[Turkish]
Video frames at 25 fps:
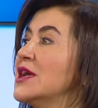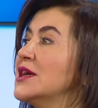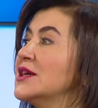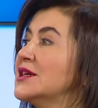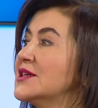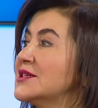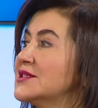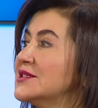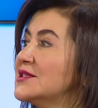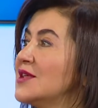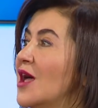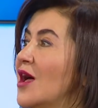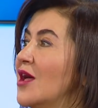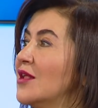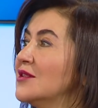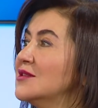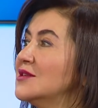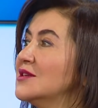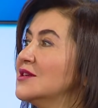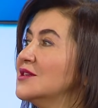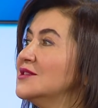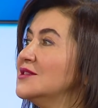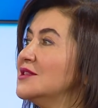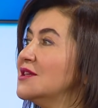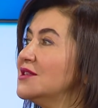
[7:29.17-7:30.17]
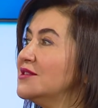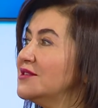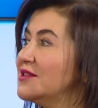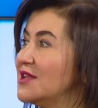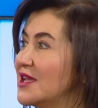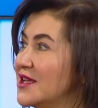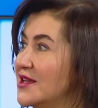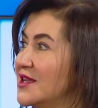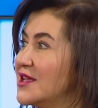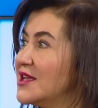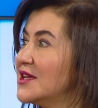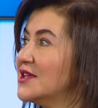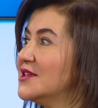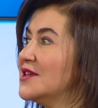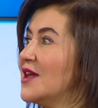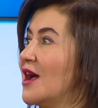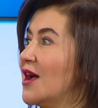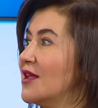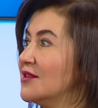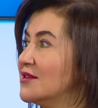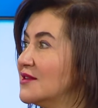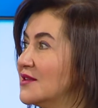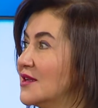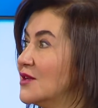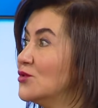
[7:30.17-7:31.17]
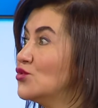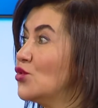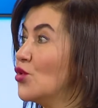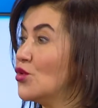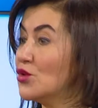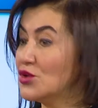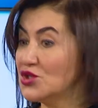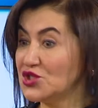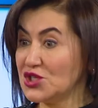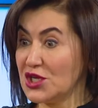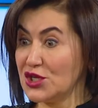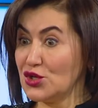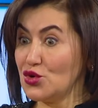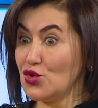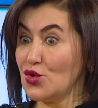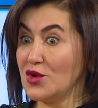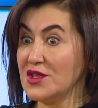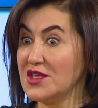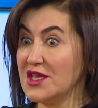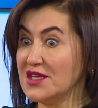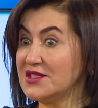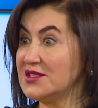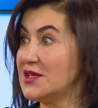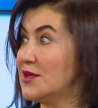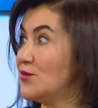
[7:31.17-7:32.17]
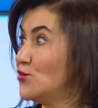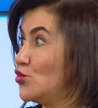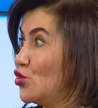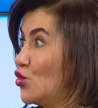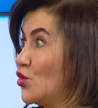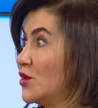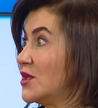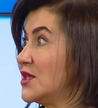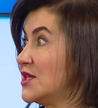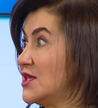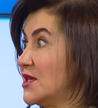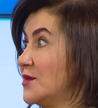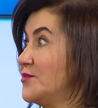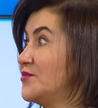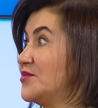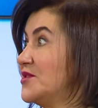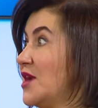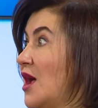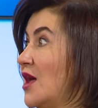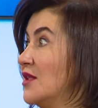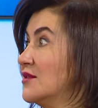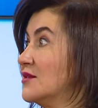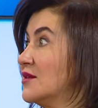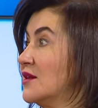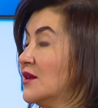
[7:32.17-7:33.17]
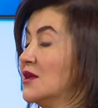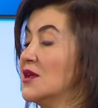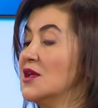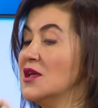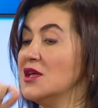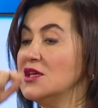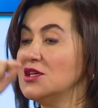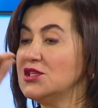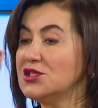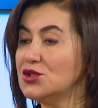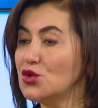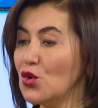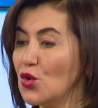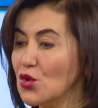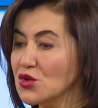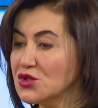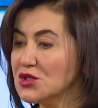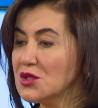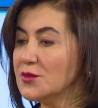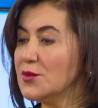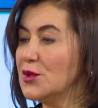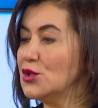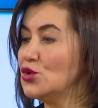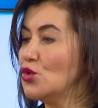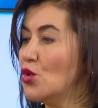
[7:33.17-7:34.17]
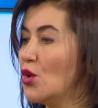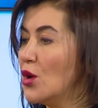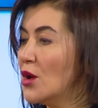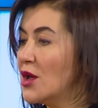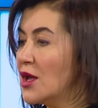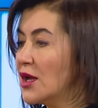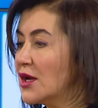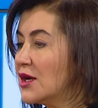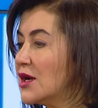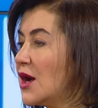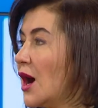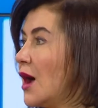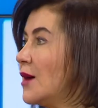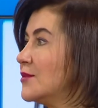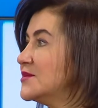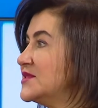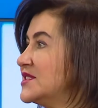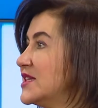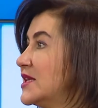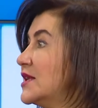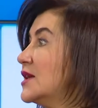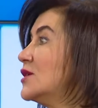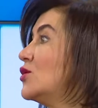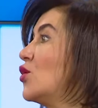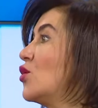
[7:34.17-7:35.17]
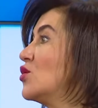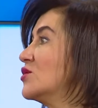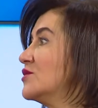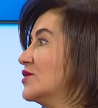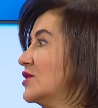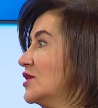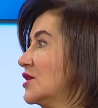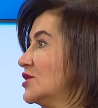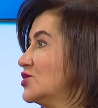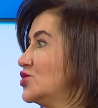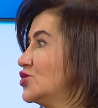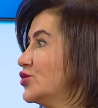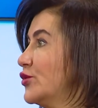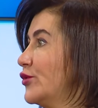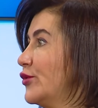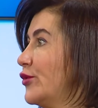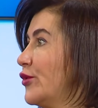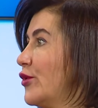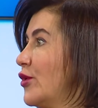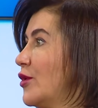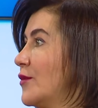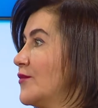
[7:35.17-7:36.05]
Kısaldığında deriyi kendine doğru çekiyor. Yetemiyor ki yıprandı. İşte o zaman o gamzeler ortaya hmm. çıkıyor.